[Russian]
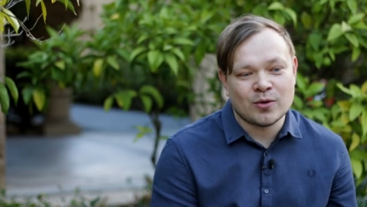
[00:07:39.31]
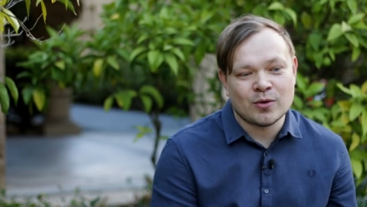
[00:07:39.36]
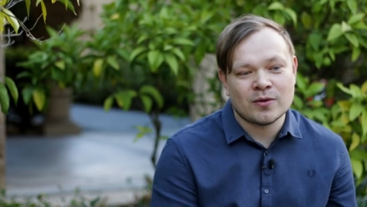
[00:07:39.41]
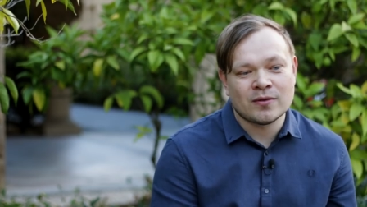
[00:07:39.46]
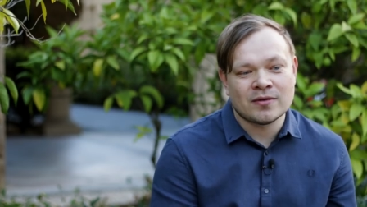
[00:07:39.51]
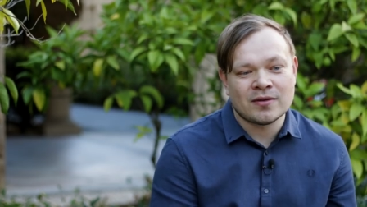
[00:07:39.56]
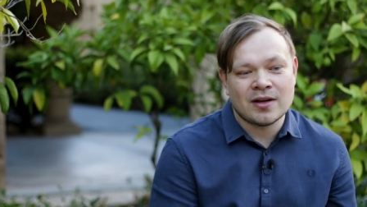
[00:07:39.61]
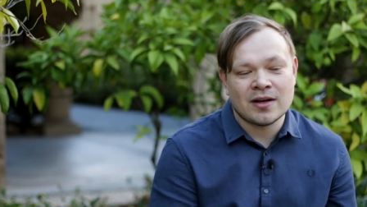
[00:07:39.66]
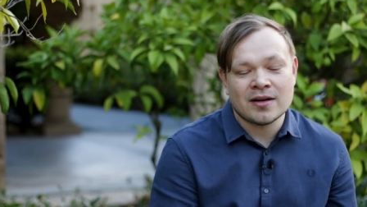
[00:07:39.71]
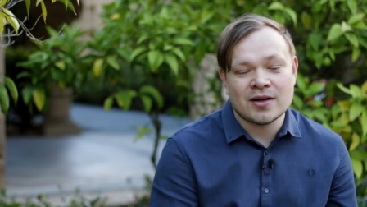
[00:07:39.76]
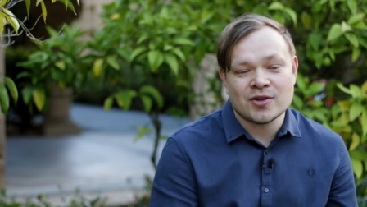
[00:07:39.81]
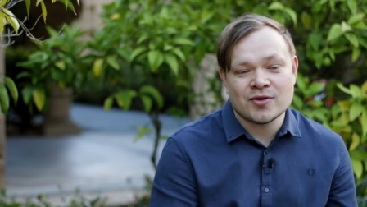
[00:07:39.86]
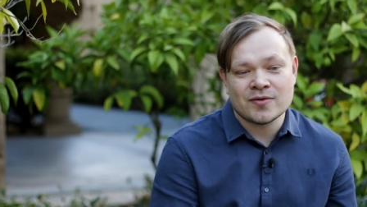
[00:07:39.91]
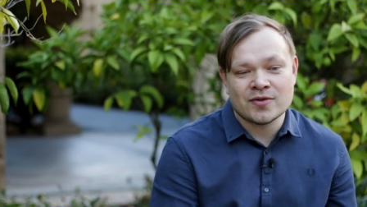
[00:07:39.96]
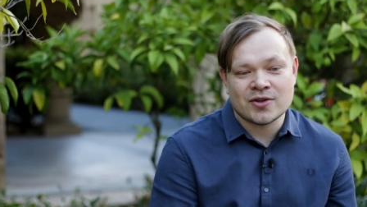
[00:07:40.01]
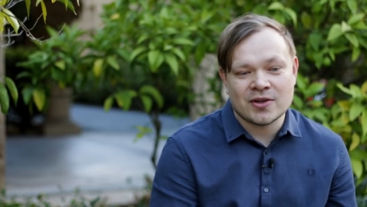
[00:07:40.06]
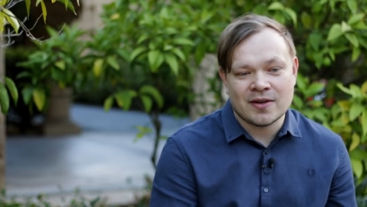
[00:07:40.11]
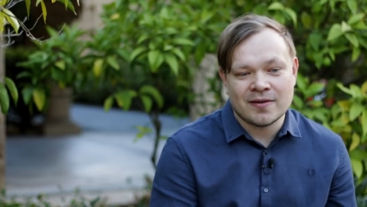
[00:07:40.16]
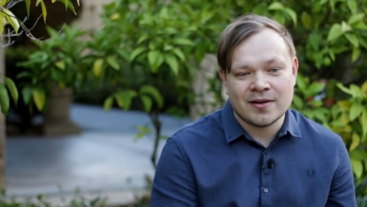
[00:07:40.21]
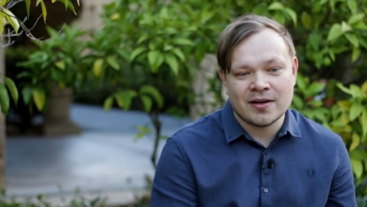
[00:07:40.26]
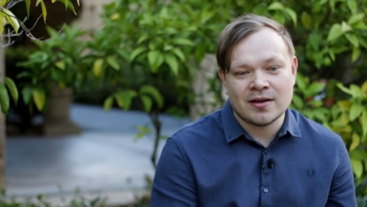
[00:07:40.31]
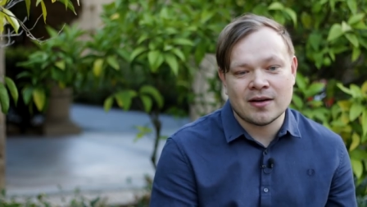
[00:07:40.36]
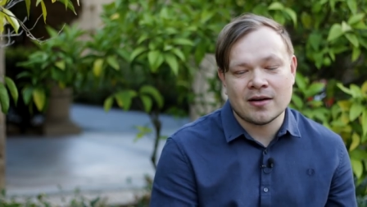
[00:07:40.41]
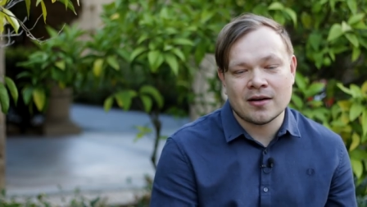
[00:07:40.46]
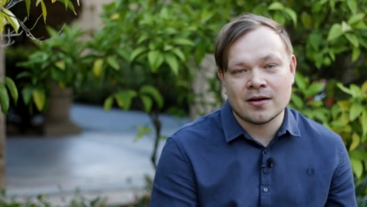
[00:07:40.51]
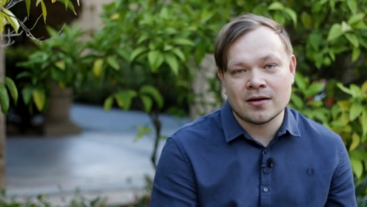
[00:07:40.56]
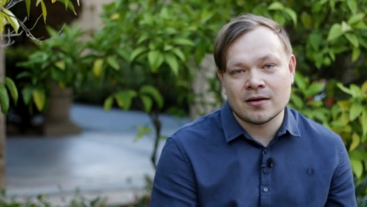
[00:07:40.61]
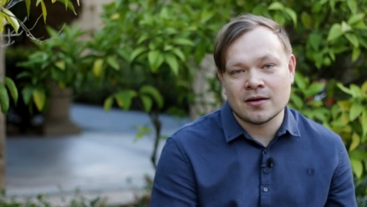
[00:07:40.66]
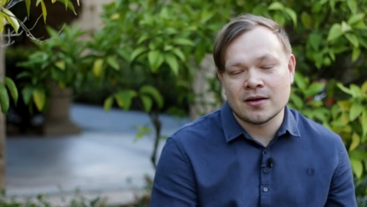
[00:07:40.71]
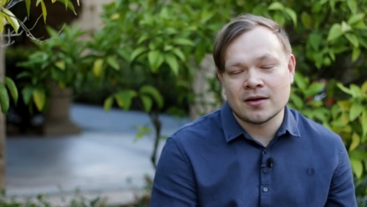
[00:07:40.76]
Но для каждого
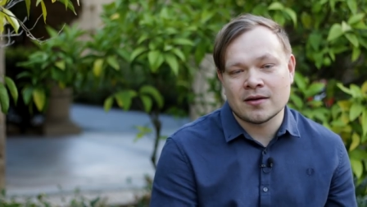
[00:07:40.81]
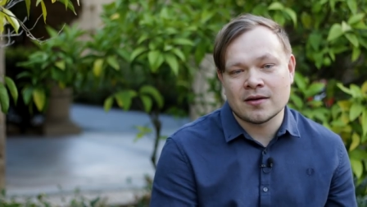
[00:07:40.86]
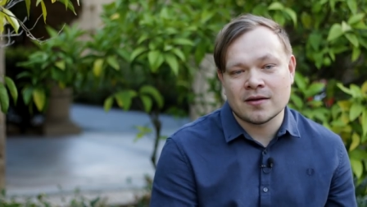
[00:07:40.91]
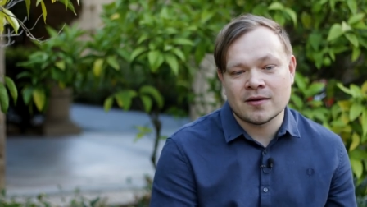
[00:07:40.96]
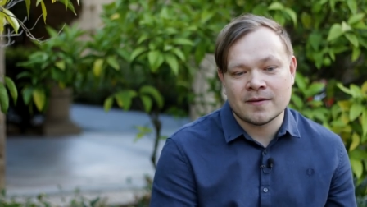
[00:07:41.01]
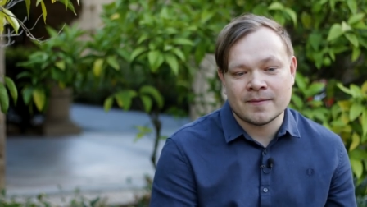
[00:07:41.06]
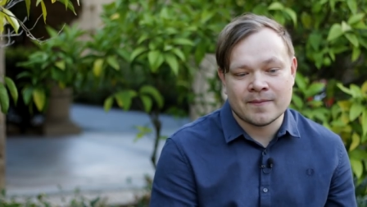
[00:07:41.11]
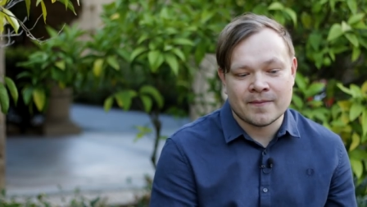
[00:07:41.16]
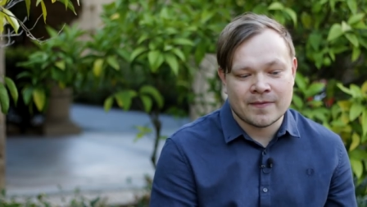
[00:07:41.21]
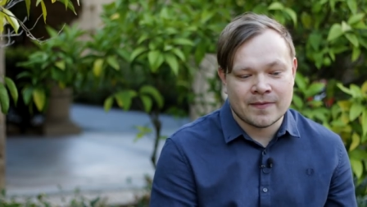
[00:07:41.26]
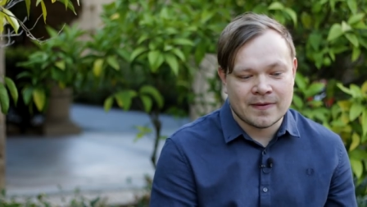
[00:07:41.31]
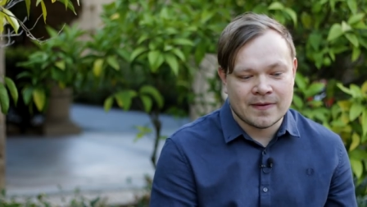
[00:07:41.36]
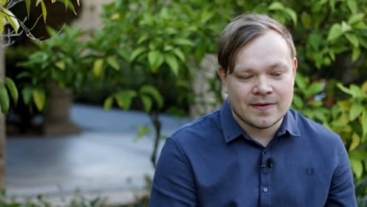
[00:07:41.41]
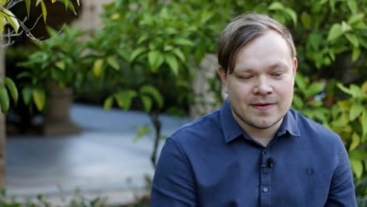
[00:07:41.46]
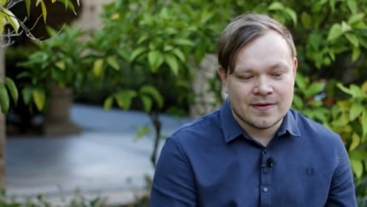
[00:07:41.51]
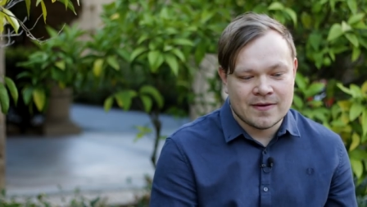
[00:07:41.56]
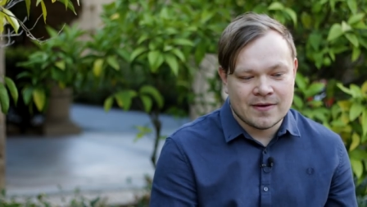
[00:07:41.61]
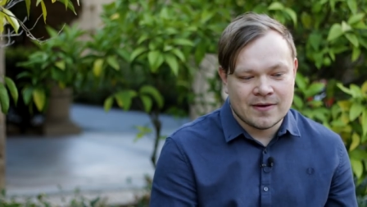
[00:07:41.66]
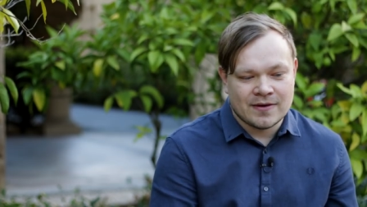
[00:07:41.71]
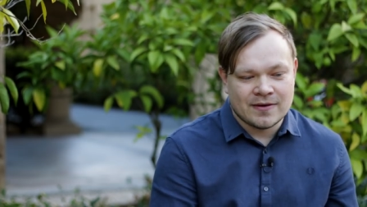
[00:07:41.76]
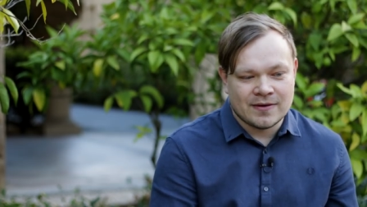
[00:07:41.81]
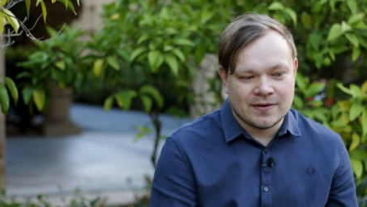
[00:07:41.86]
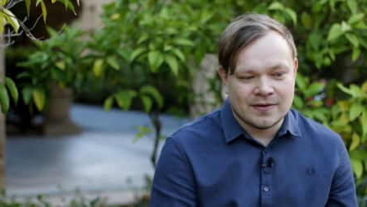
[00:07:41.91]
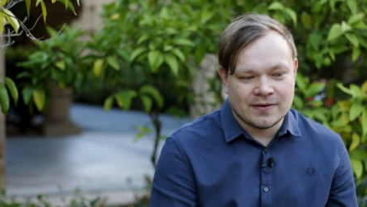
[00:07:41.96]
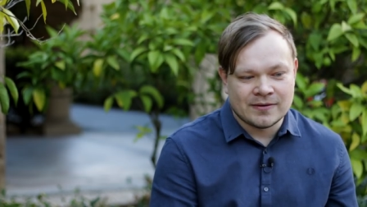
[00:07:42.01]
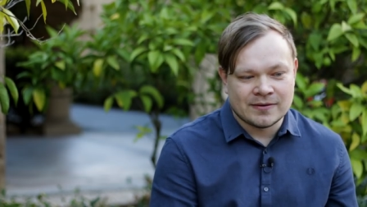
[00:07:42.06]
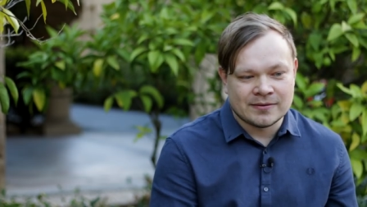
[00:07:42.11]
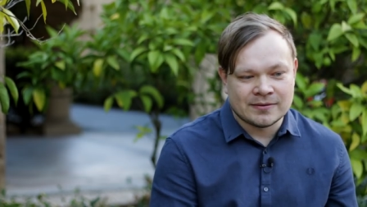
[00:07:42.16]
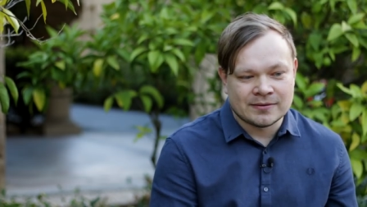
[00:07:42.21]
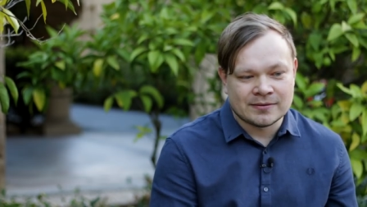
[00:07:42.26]
человека это э,
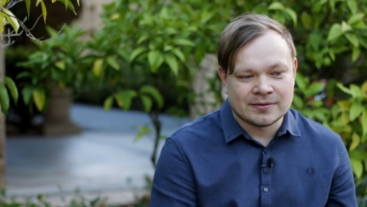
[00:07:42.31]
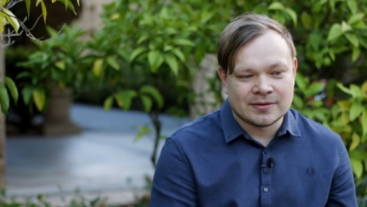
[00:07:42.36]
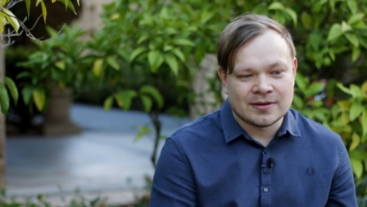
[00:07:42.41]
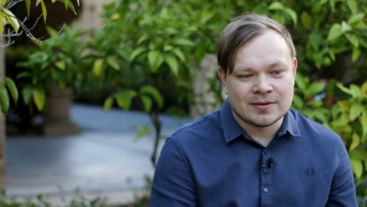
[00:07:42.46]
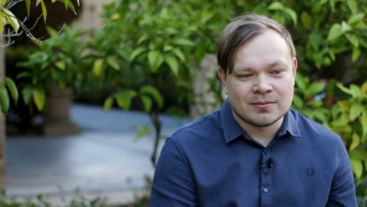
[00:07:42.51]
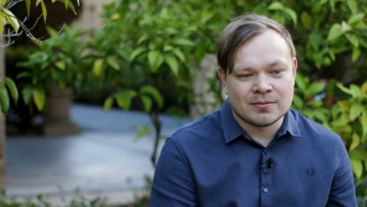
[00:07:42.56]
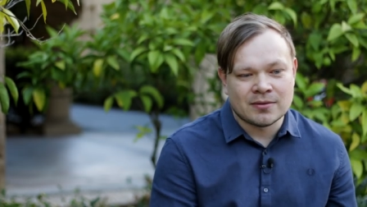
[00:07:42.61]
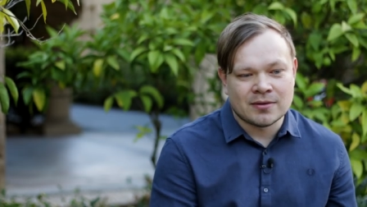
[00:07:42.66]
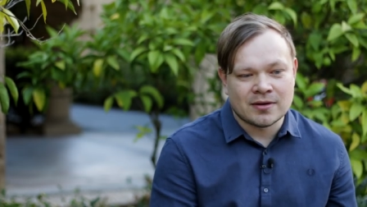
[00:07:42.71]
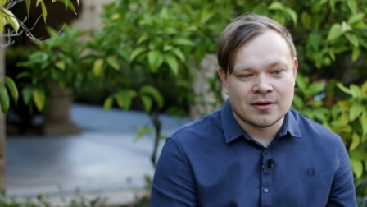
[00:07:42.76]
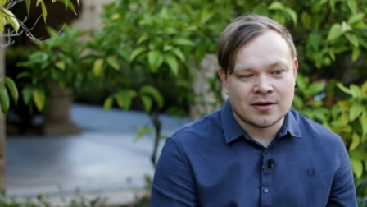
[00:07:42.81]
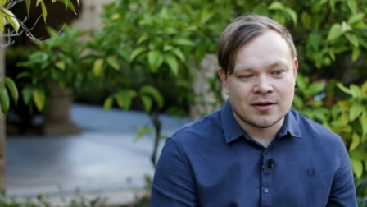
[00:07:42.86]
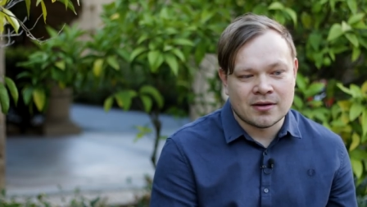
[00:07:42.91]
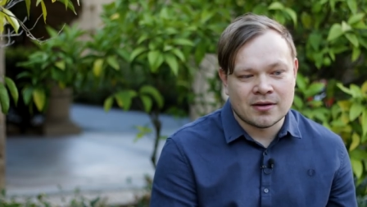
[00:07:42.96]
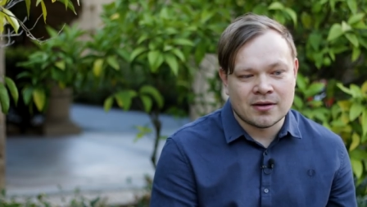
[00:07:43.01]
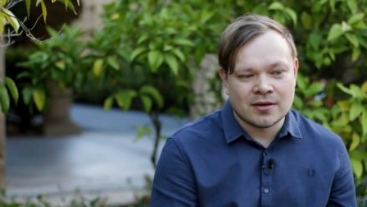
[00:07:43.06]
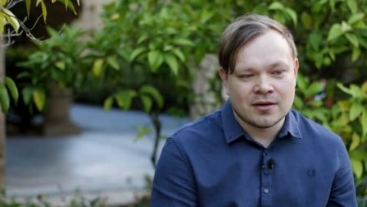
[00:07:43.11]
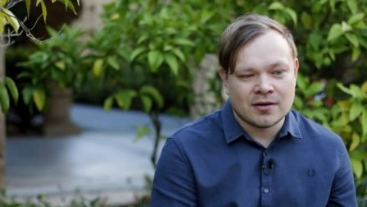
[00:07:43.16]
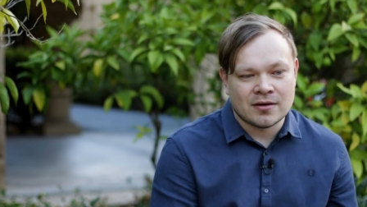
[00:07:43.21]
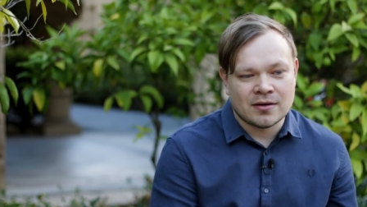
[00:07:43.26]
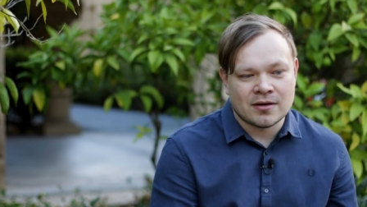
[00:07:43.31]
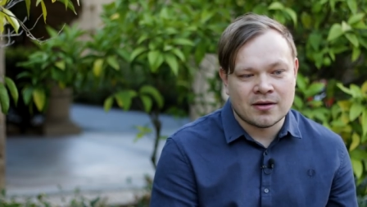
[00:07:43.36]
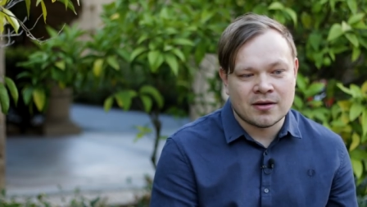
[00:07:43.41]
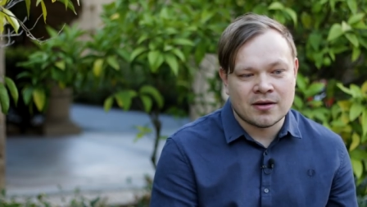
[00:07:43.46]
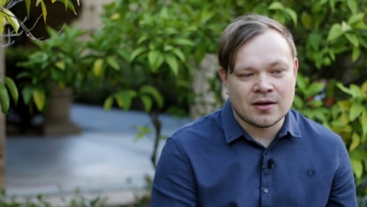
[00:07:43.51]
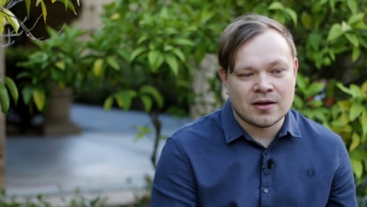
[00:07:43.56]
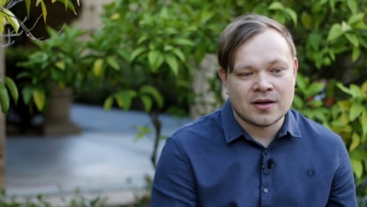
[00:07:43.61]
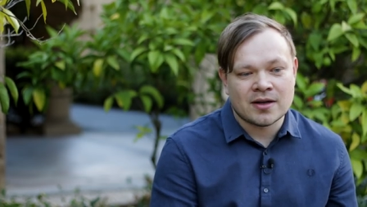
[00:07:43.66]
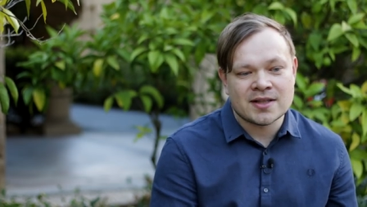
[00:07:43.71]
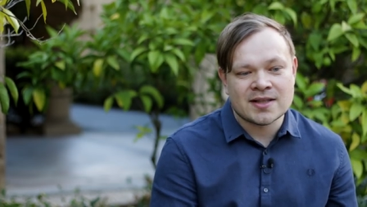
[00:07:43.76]
как бы а, а,
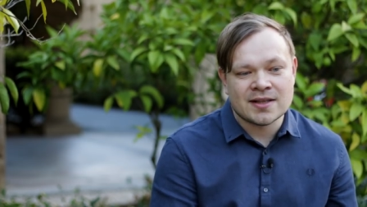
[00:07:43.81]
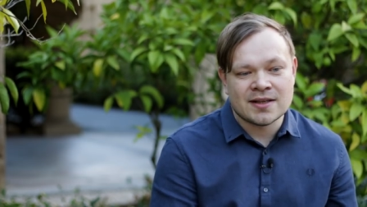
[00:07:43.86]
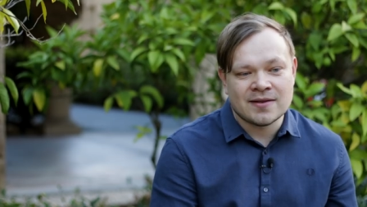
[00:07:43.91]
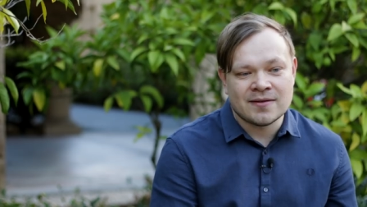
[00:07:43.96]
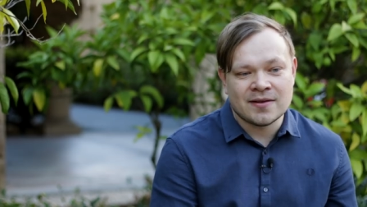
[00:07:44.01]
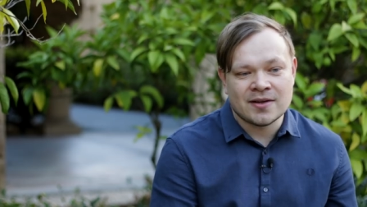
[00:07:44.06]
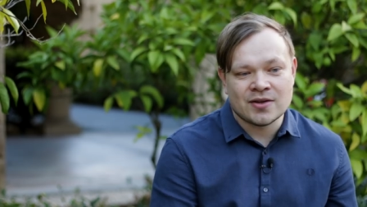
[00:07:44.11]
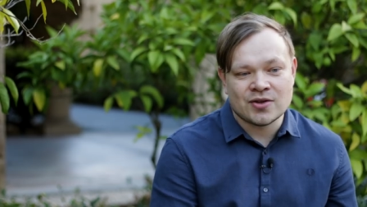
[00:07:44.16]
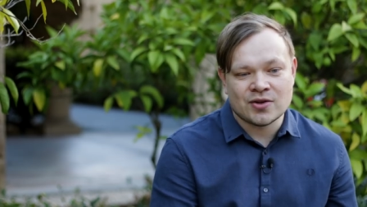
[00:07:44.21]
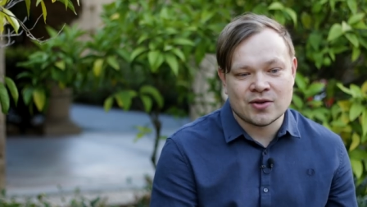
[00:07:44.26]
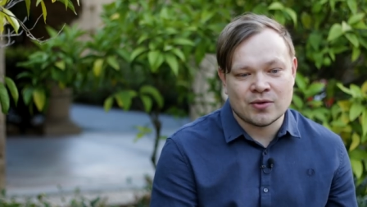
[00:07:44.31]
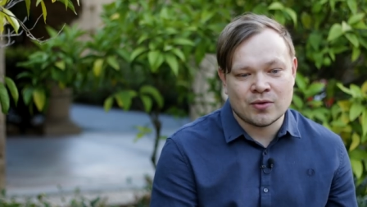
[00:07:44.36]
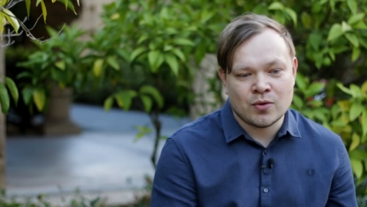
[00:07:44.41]
разные вещи.